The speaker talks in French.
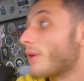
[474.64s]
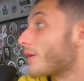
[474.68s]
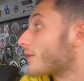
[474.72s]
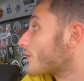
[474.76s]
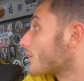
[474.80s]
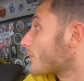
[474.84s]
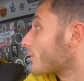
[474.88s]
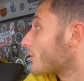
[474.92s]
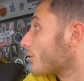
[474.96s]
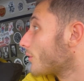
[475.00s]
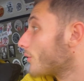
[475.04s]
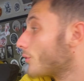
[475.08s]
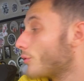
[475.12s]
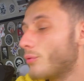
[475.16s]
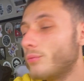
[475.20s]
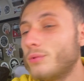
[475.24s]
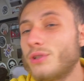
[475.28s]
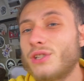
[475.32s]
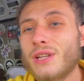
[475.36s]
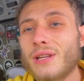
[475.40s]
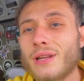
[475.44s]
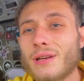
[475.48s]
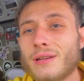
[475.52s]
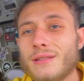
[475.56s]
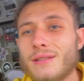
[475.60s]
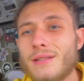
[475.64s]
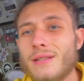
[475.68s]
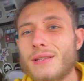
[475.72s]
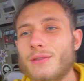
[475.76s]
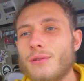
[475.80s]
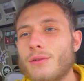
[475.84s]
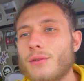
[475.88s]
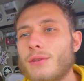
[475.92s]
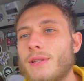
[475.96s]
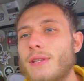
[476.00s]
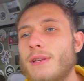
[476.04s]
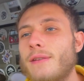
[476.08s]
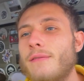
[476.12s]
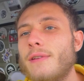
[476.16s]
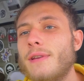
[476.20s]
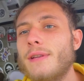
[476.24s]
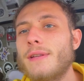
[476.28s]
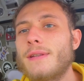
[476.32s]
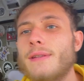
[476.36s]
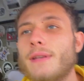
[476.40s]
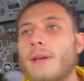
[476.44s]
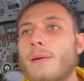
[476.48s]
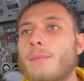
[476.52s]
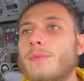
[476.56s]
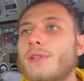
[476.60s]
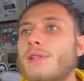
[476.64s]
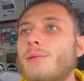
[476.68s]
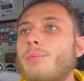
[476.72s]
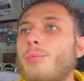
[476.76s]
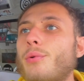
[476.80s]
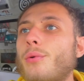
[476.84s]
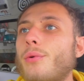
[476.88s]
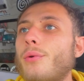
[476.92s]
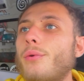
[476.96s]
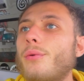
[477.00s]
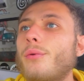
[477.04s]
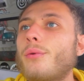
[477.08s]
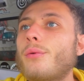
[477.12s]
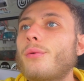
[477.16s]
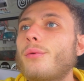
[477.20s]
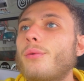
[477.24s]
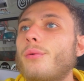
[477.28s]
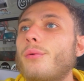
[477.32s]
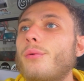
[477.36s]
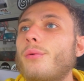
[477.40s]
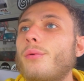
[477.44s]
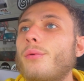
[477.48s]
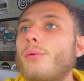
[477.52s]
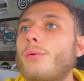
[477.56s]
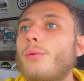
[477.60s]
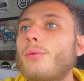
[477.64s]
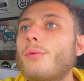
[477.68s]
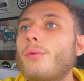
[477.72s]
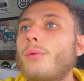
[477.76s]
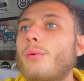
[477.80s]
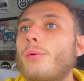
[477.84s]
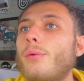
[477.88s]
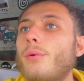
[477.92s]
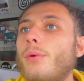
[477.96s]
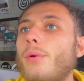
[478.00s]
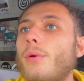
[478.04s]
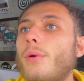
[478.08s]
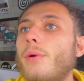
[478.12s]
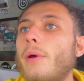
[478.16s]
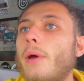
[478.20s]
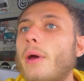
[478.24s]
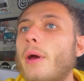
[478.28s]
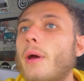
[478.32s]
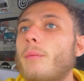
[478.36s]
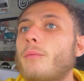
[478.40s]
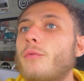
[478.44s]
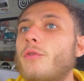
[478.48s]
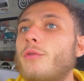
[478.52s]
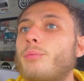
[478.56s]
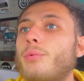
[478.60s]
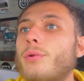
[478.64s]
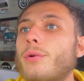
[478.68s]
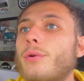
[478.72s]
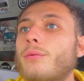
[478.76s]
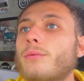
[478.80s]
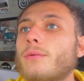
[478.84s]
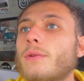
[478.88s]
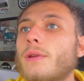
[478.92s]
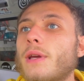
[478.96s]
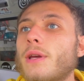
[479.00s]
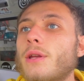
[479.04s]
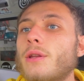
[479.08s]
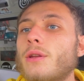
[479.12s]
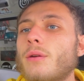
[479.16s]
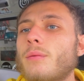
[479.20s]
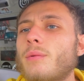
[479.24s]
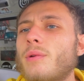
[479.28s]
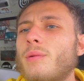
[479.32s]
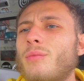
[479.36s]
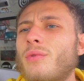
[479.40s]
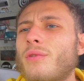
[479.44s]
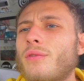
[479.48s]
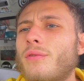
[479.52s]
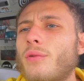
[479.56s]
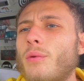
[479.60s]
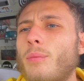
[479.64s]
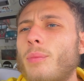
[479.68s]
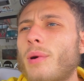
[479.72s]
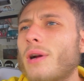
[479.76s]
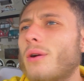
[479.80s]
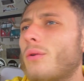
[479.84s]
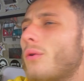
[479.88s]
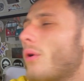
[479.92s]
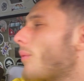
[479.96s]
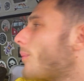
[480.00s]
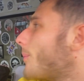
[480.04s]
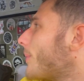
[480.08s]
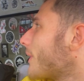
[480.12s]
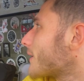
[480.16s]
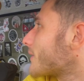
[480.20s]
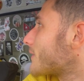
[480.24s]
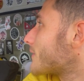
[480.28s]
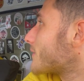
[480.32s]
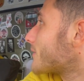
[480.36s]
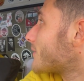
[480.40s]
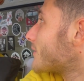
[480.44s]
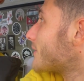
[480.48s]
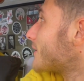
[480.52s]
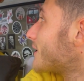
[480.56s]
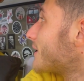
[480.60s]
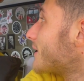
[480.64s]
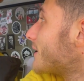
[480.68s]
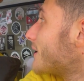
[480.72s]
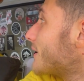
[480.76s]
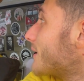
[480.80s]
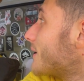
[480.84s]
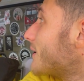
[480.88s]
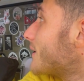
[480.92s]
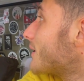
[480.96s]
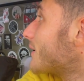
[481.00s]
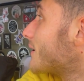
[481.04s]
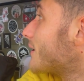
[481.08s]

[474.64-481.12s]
attendant, on est obligé de rester sur Séville. C'est un petit peu, un petit peu contraignant, mais bon, faut pas qu'on reparte sans les,